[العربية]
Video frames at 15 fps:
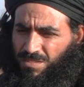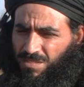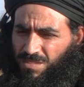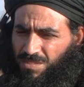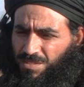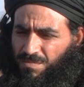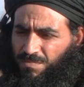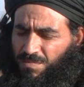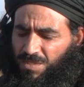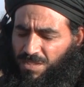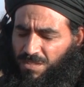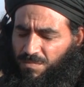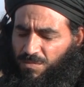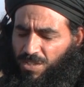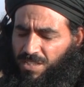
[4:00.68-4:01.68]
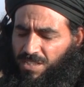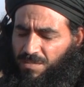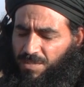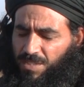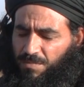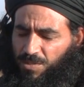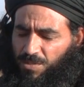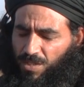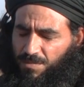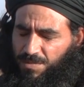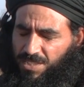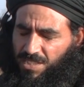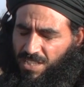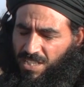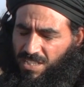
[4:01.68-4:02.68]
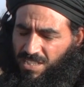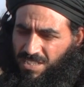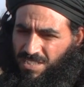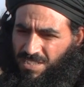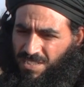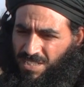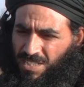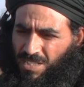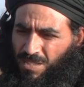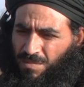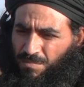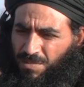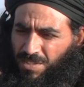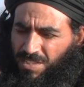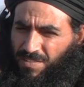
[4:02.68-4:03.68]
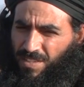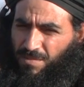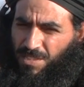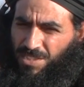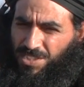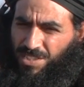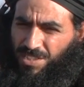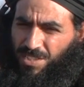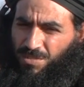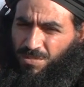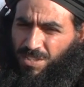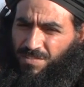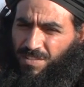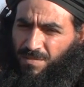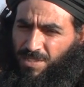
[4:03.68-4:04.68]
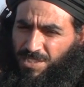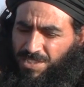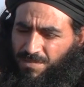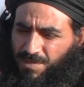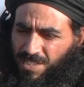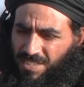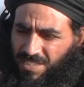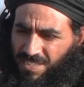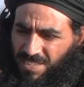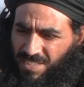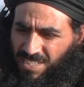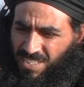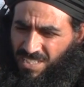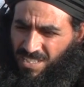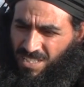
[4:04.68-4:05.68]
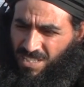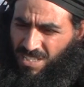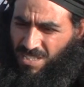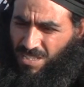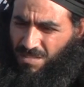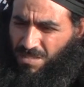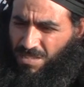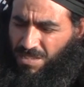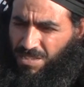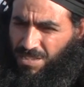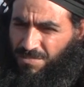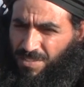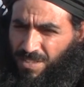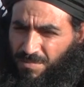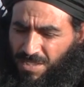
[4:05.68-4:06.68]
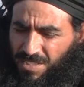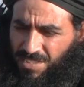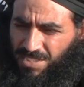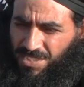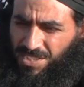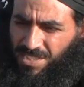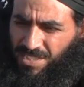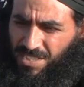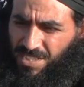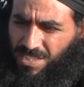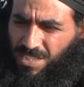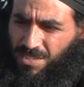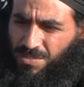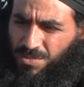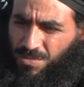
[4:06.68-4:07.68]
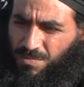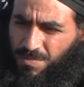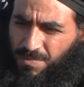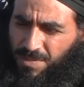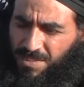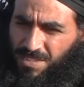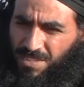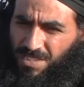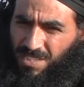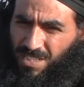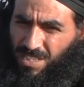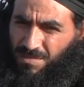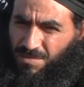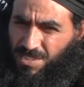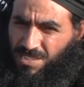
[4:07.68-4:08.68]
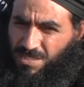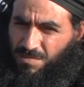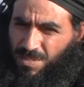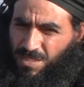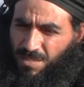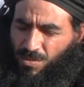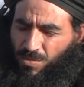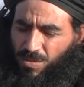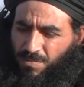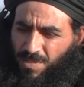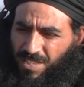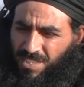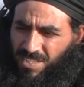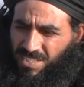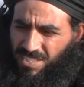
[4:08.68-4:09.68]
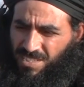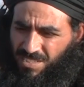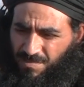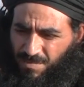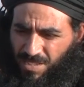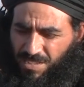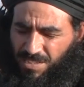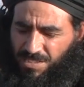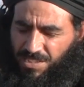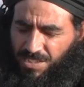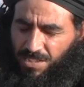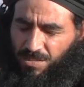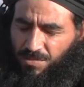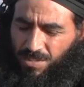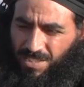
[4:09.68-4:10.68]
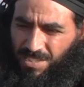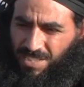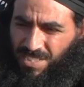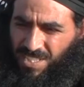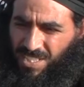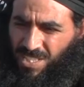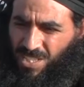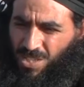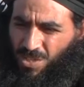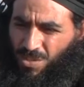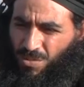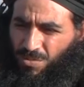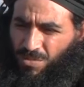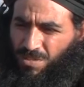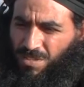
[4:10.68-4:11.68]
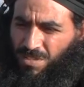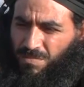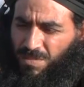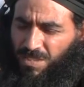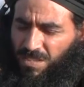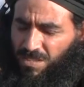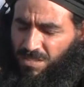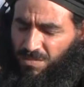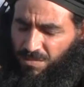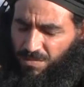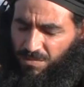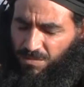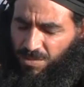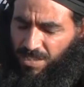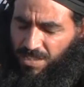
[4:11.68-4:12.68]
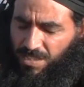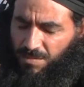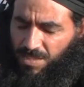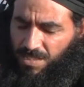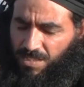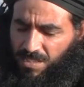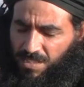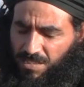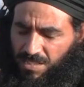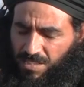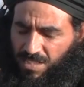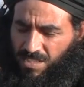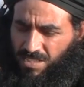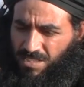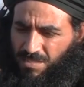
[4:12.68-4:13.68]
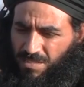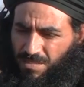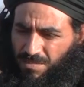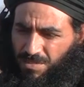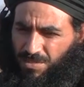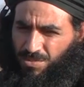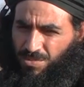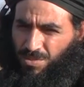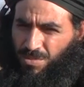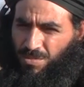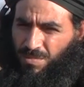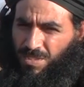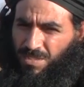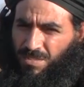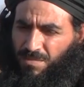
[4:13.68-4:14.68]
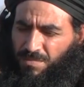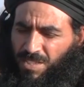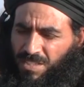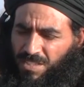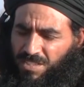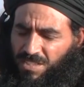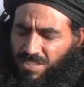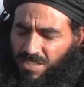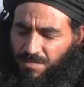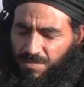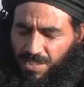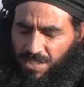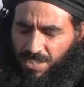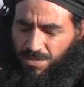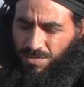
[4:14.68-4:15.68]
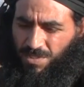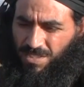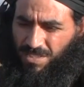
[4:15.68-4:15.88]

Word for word: يضم المخيمين 150 عائلة من ريف حماة الشرقي وريف حماة الشمالي آه، ريف حماة الشرقي كان نزوح من مدة خمس سنين من أول معركة معركة الجسد الواحد ومخيم التل كان نزوحه من معركة من غزوة